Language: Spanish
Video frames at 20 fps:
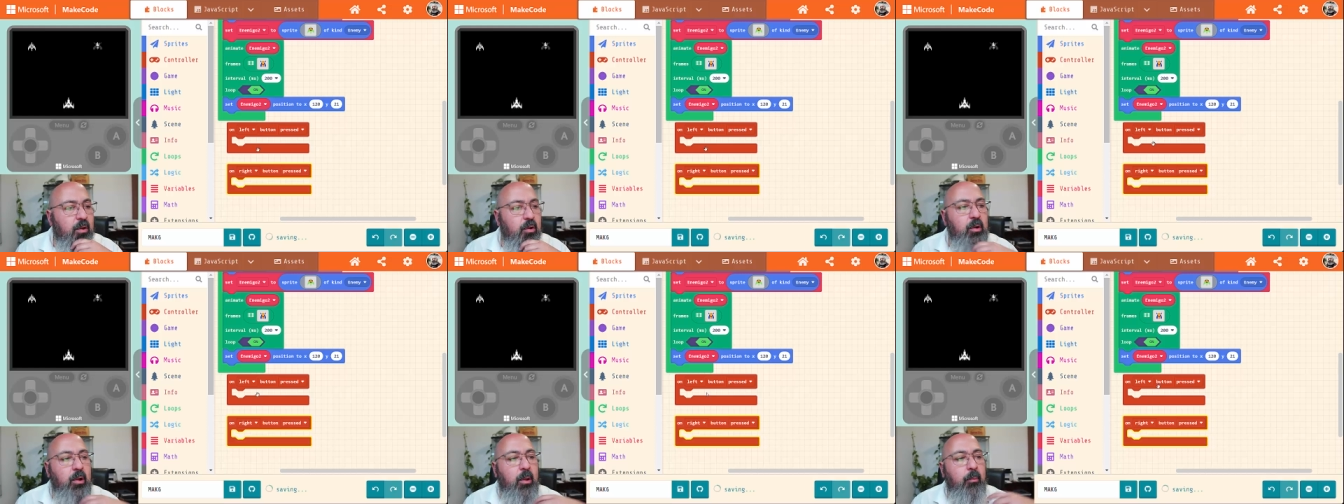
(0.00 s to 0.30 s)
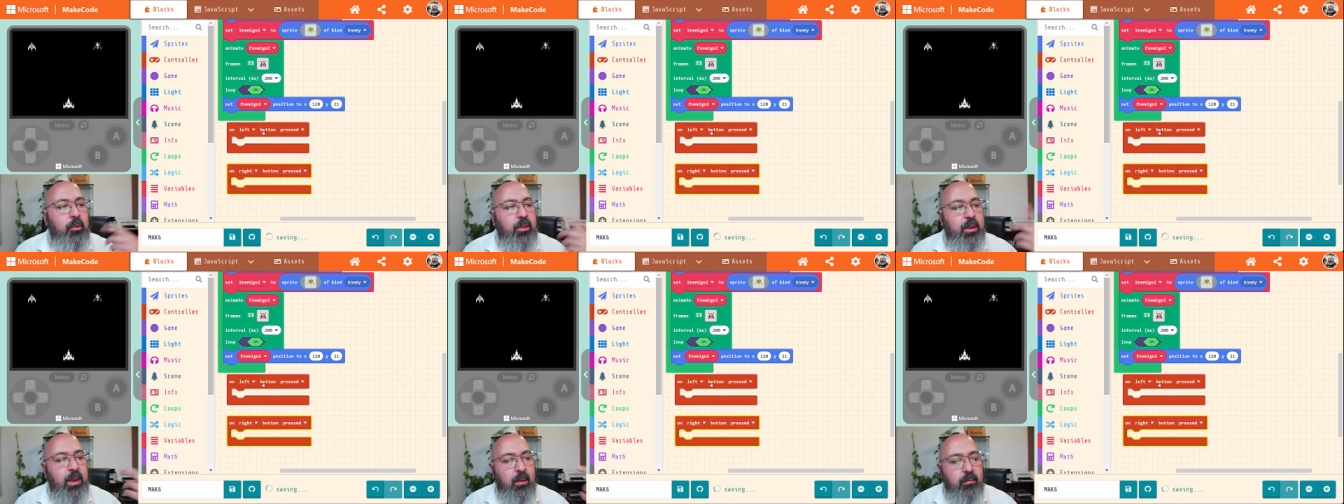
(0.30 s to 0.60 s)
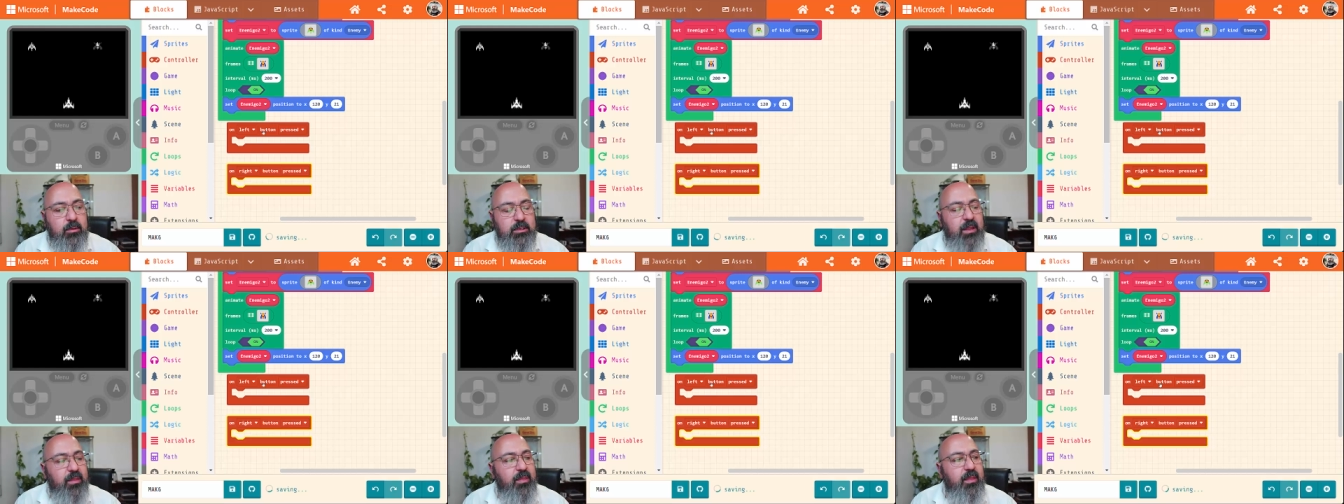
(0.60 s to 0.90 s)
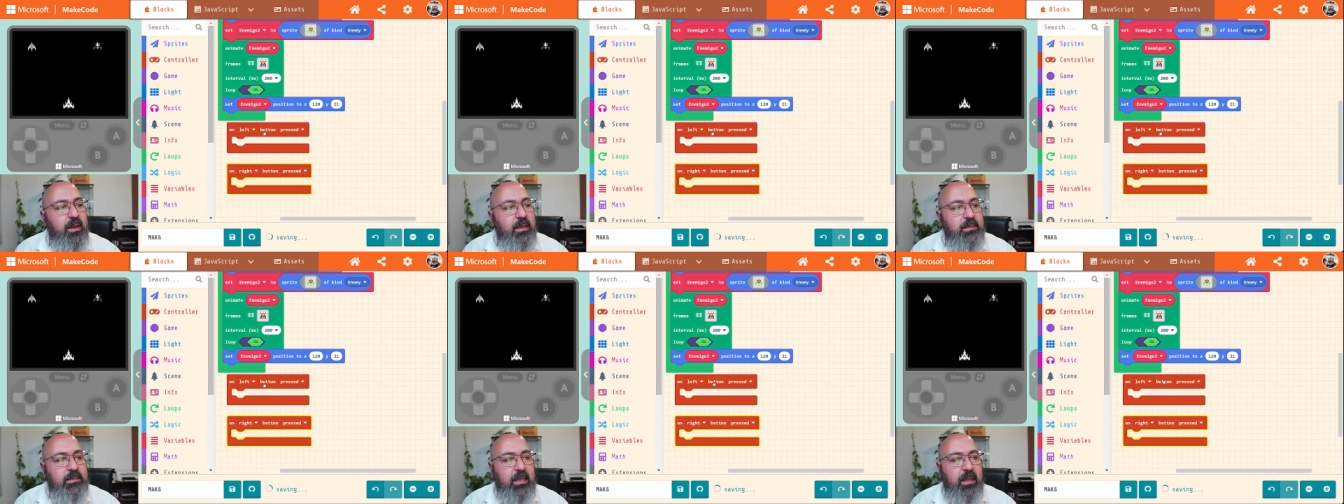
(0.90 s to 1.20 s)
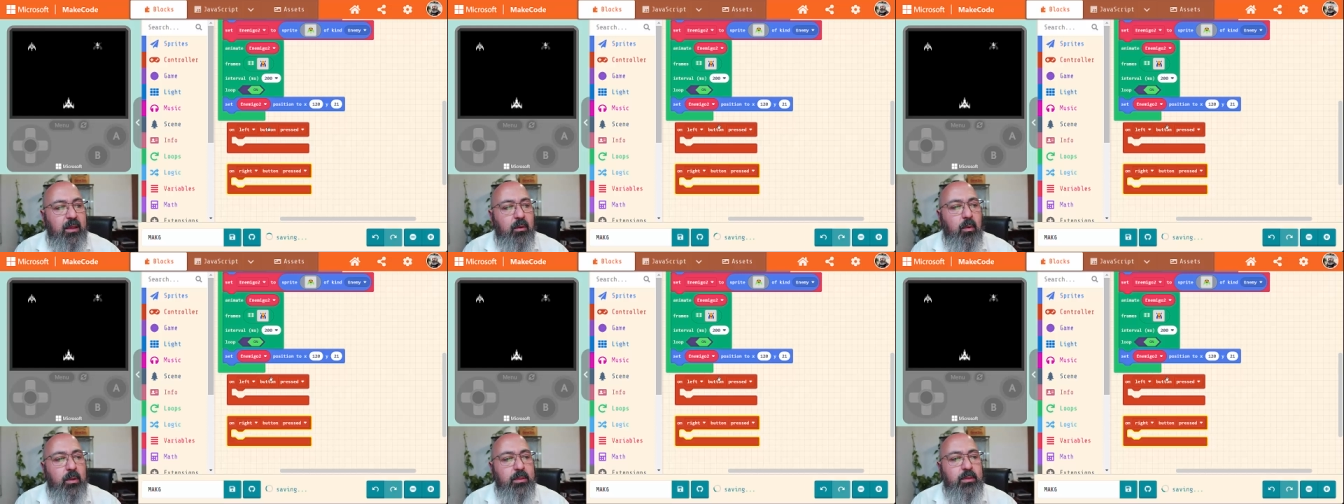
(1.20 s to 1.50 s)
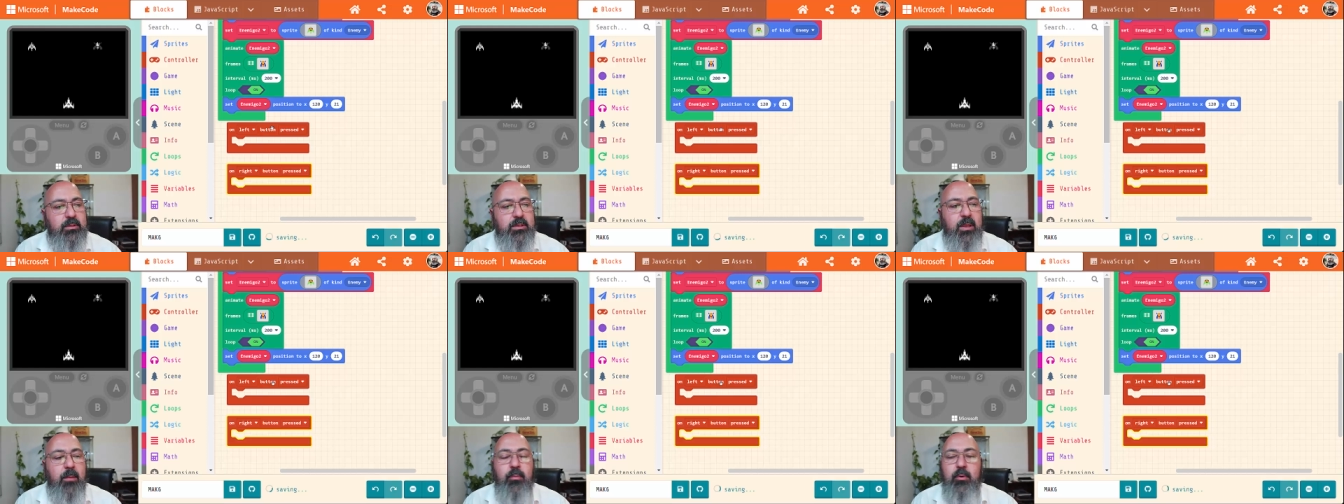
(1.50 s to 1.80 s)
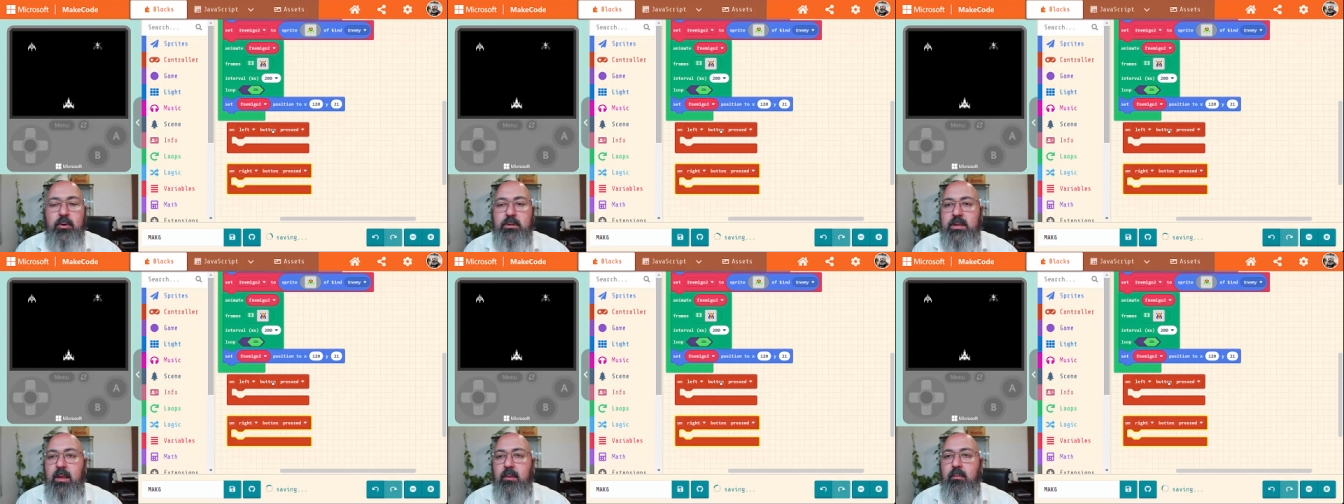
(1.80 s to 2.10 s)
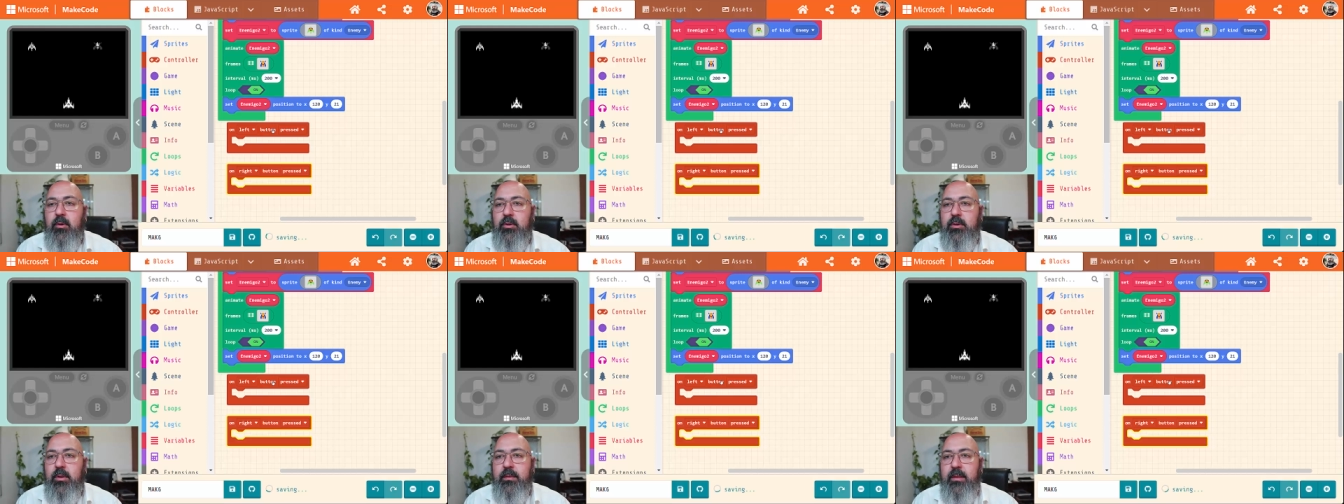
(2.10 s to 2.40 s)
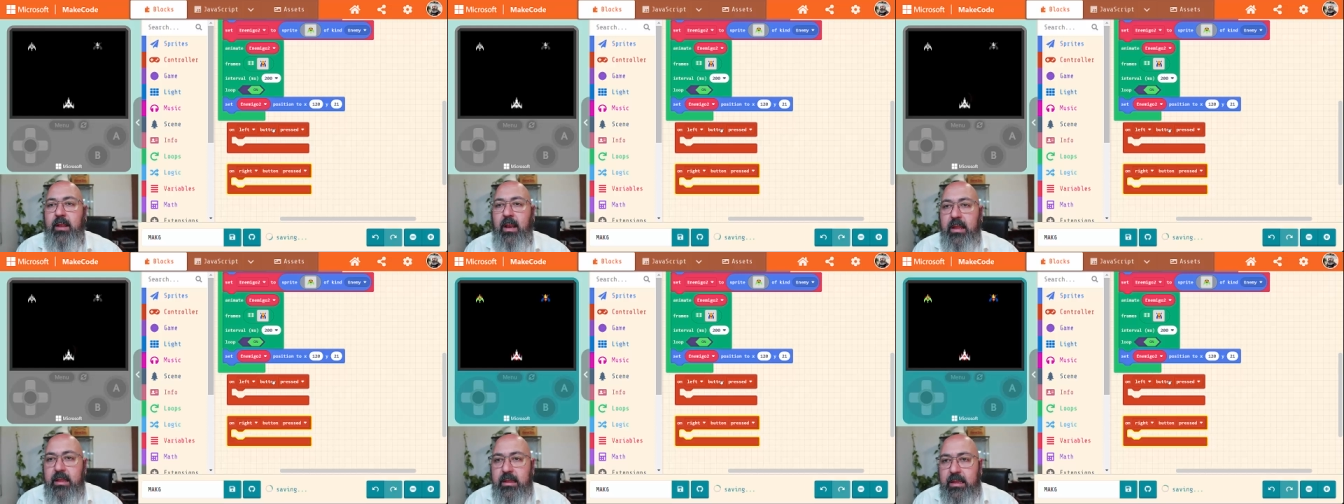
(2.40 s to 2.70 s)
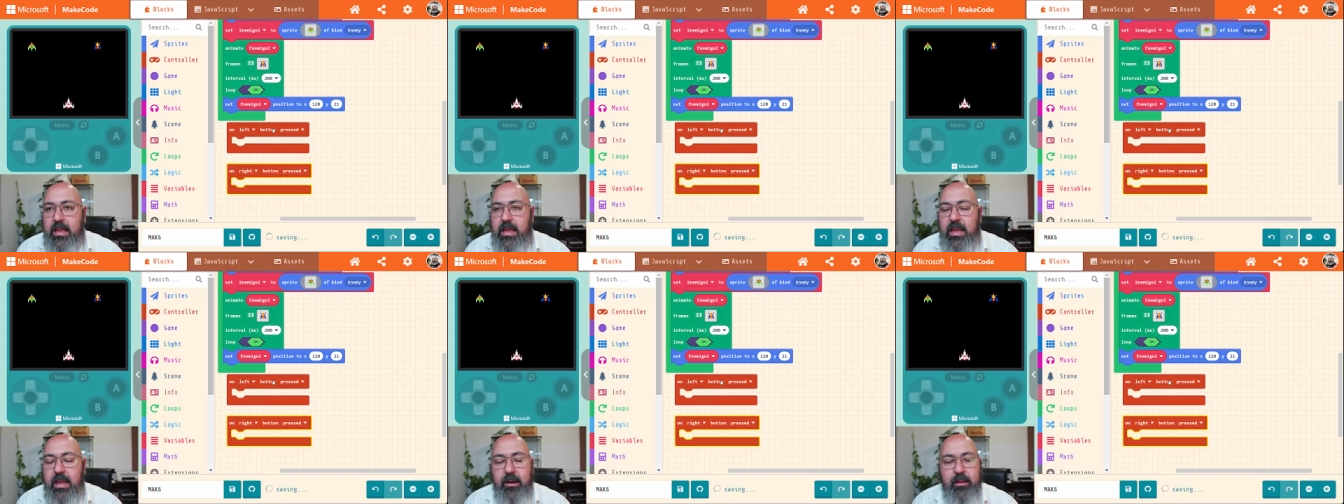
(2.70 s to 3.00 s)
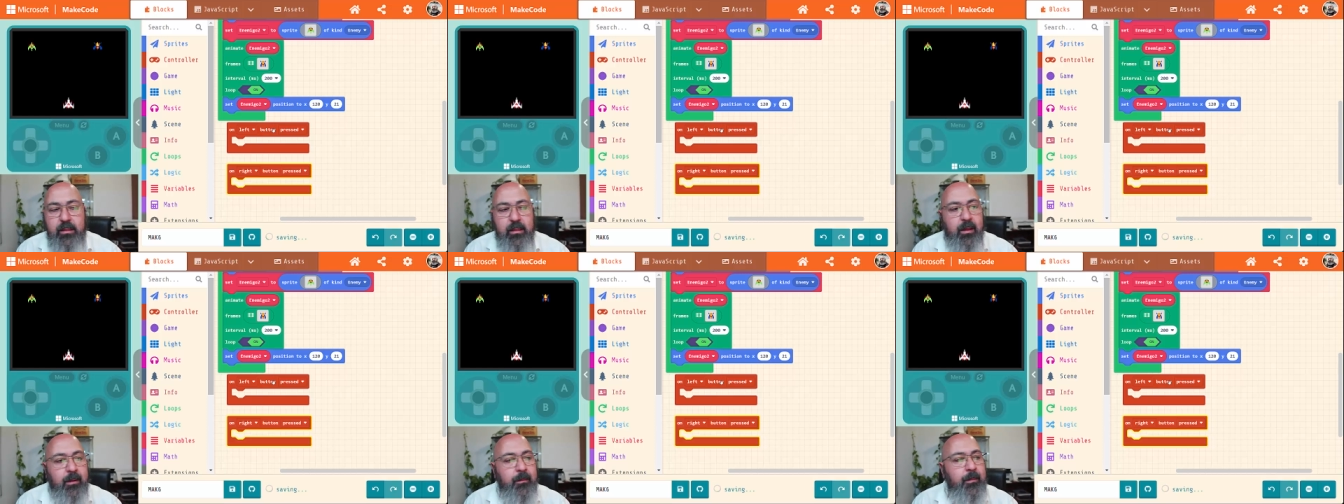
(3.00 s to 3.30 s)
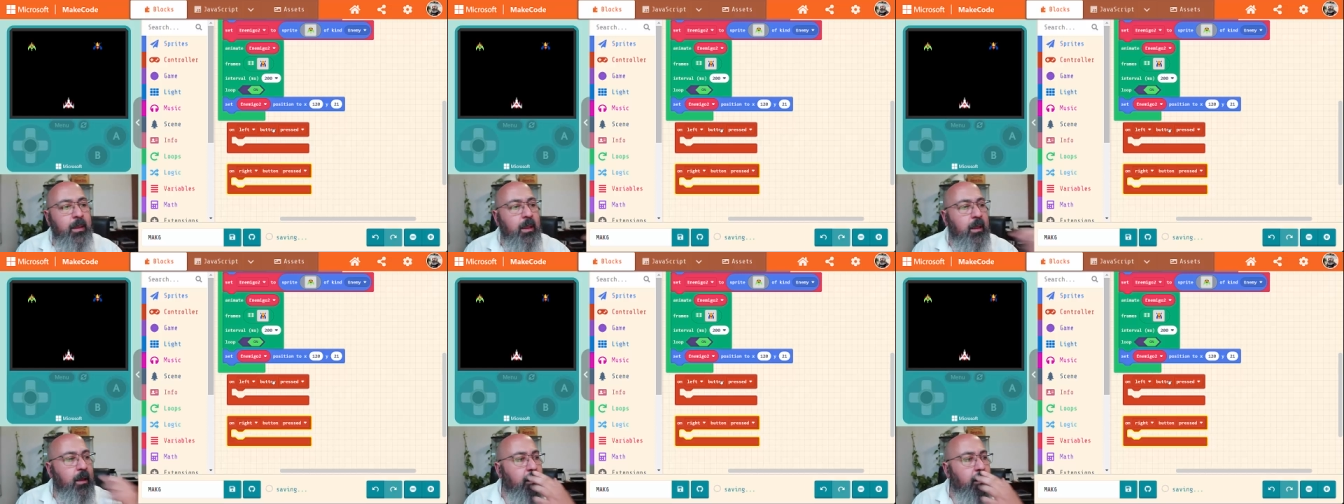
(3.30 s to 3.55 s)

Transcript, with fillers: lo que podríamos hacer es que cuando se pulse el botón de la izquierda,